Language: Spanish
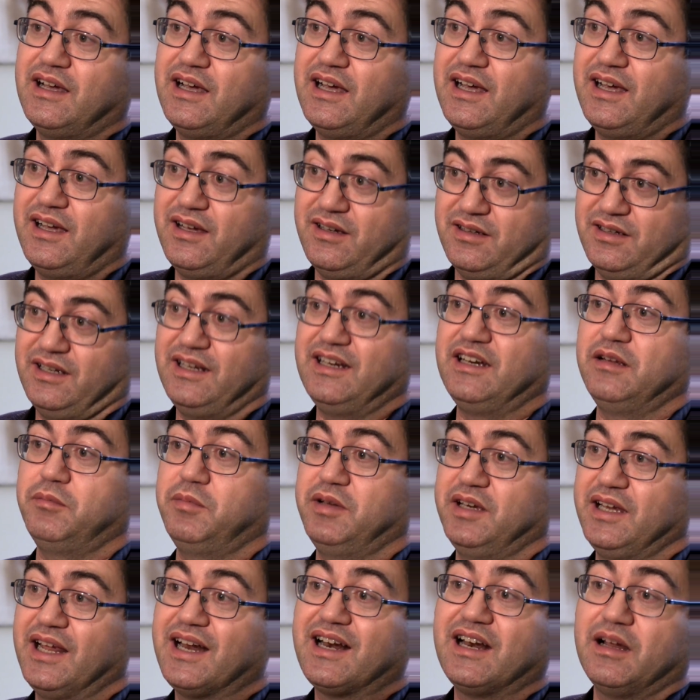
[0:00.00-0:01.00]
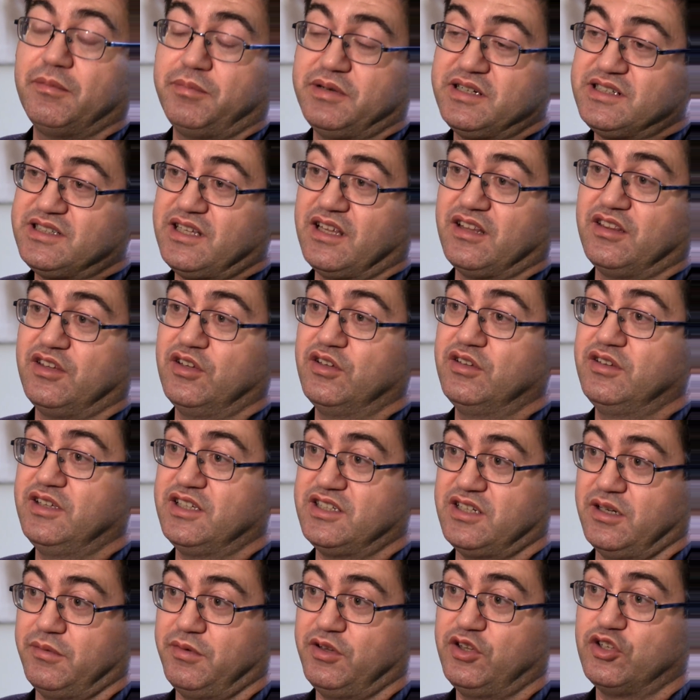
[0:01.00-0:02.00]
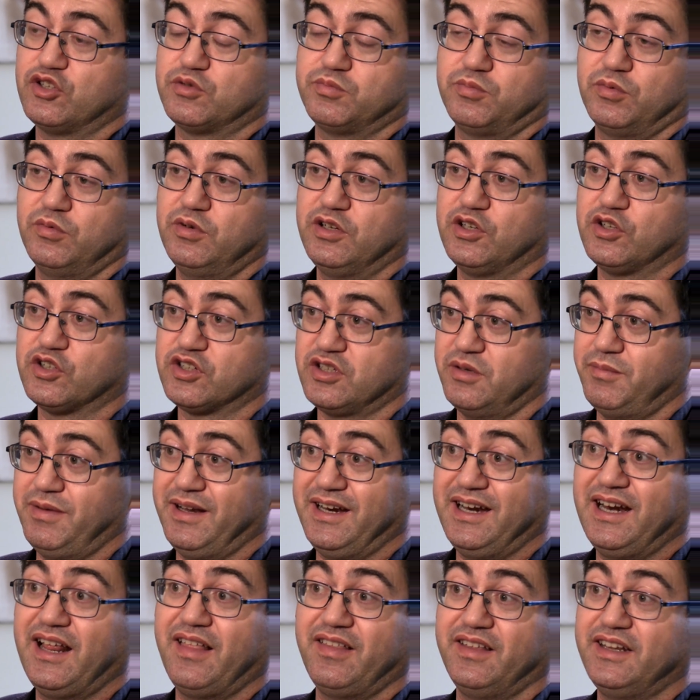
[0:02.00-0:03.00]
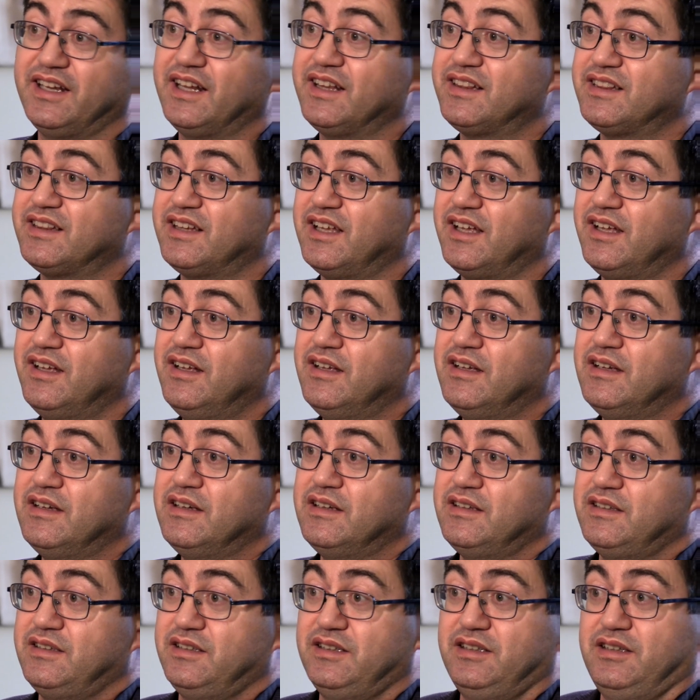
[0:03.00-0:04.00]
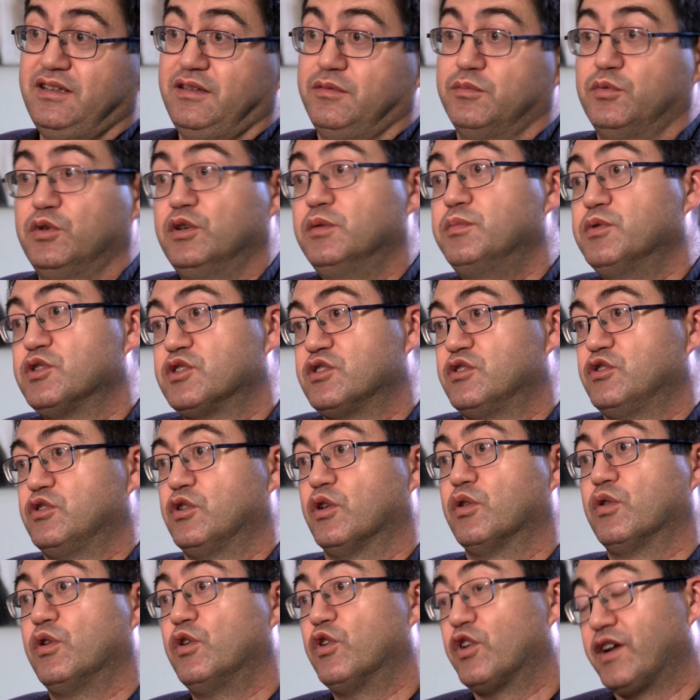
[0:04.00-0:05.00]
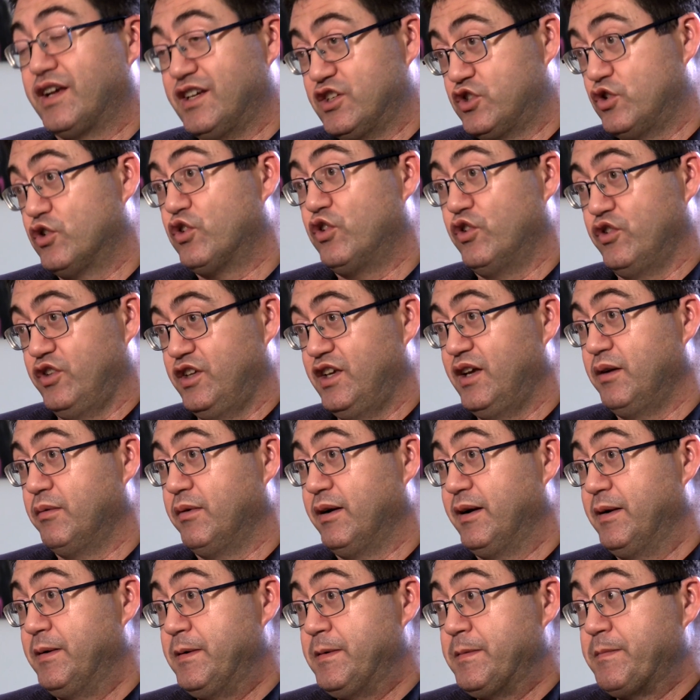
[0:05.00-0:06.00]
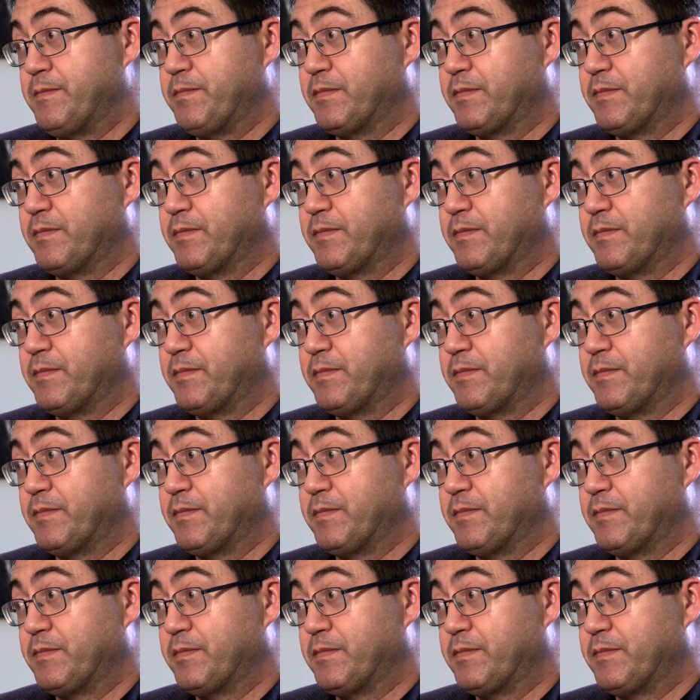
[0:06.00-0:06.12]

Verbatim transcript: a eliminar la prestación de servicios públicos de manera directa y bueno, pues todo lo que eso conlleva.